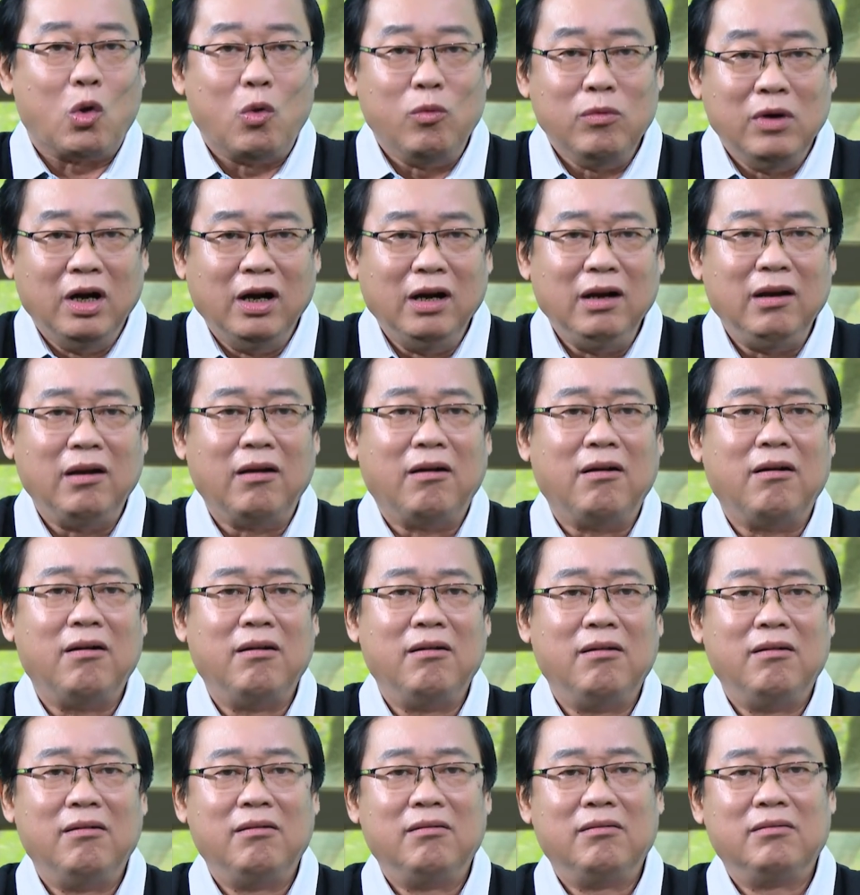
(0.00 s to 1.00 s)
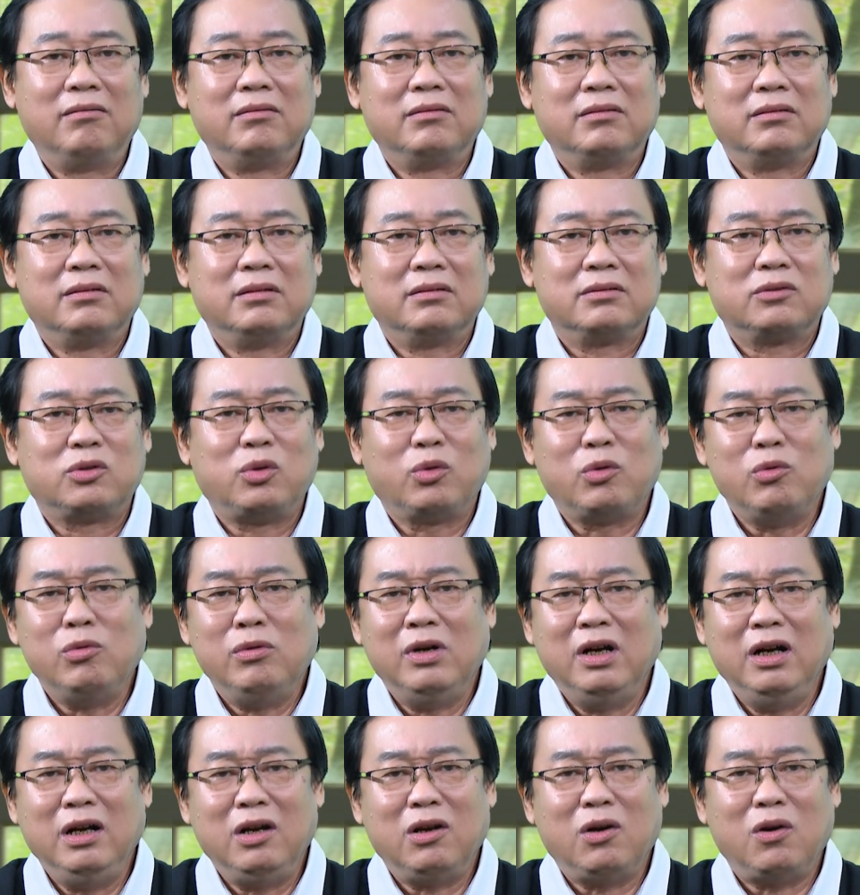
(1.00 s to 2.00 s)
Tôi cũng hơi lo
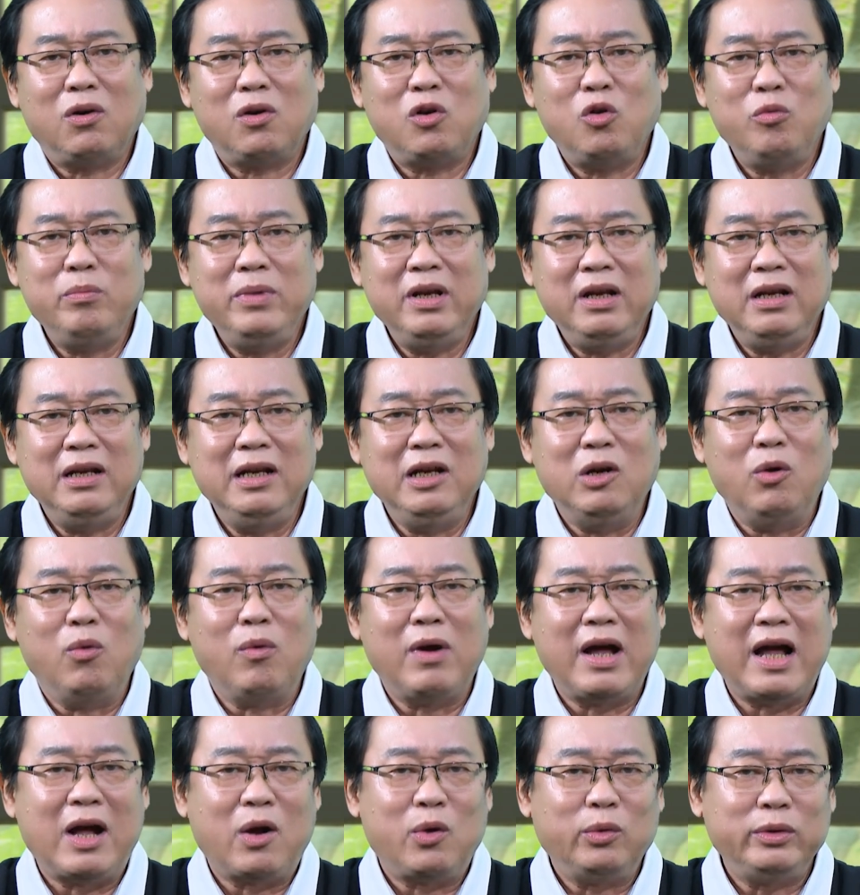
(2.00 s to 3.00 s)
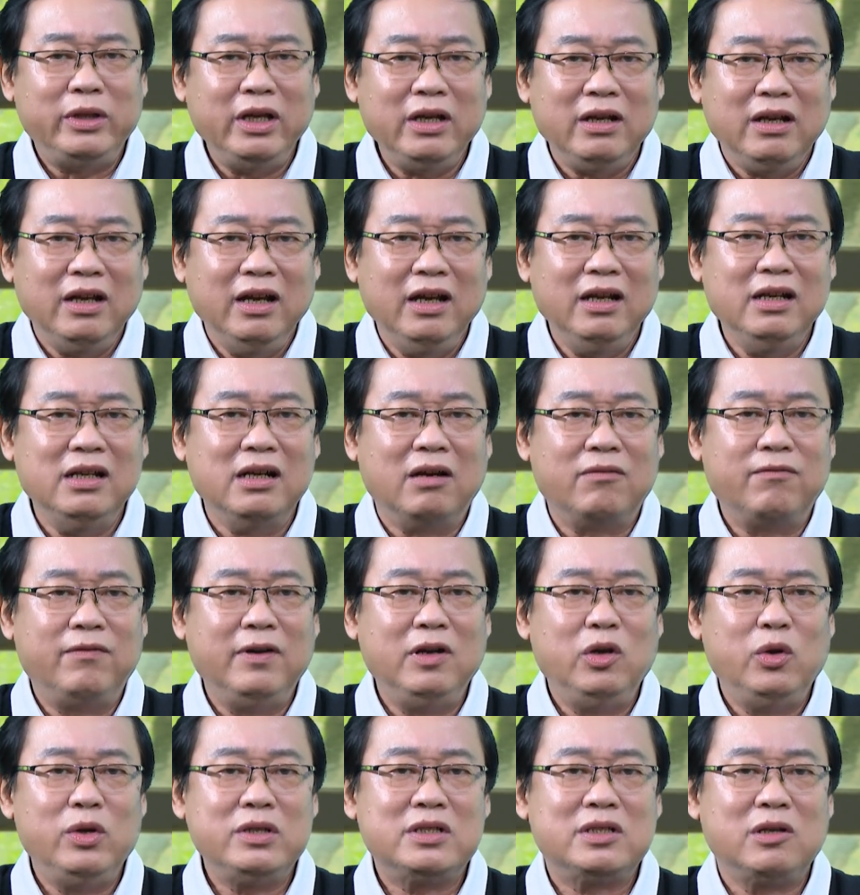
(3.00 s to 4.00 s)
Tôi cũng hơi lo không biết liệu Ngà có thích nghi
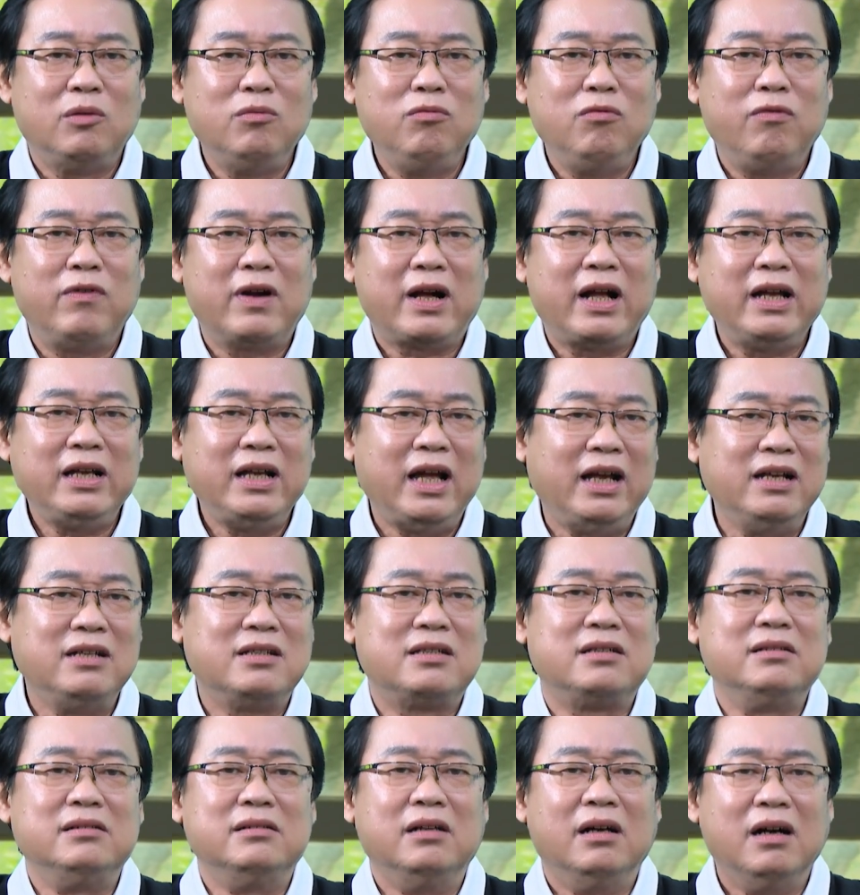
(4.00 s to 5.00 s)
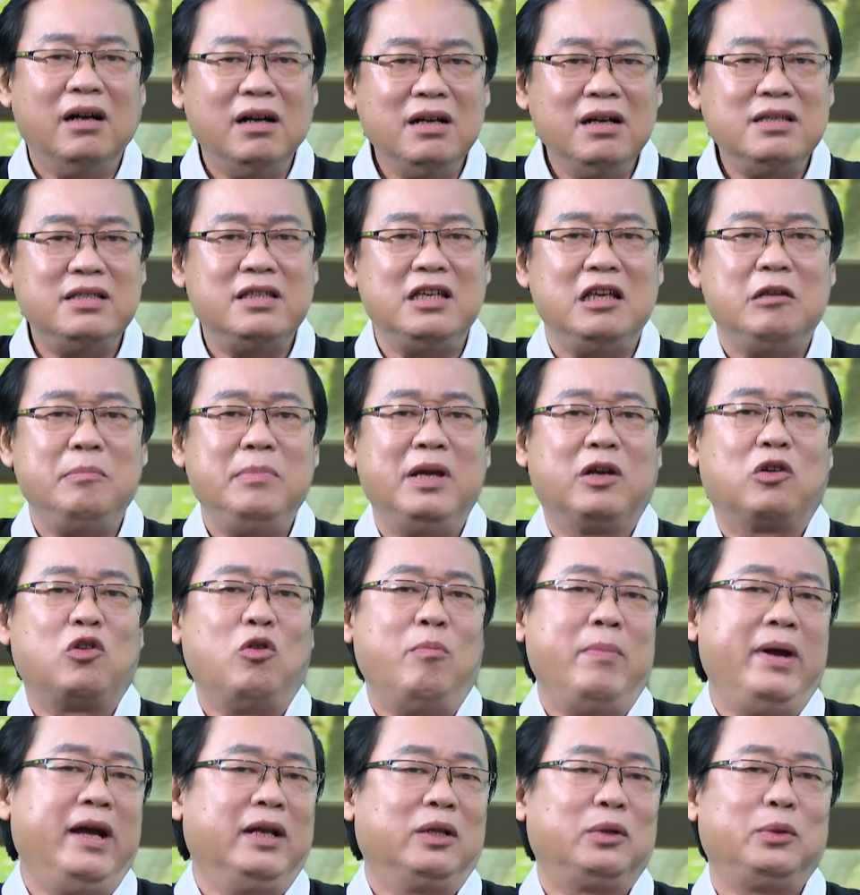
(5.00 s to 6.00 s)
được với lối sống và cách hành xử hơi dị
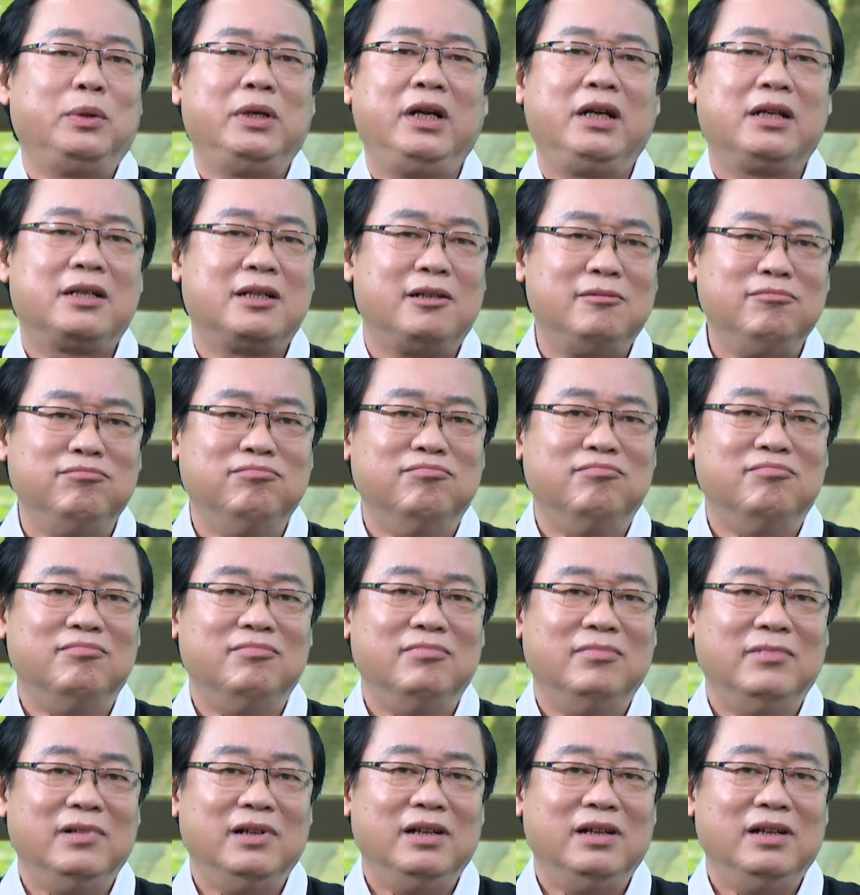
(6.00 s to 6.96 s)
biệt của mẹ tôi hay không.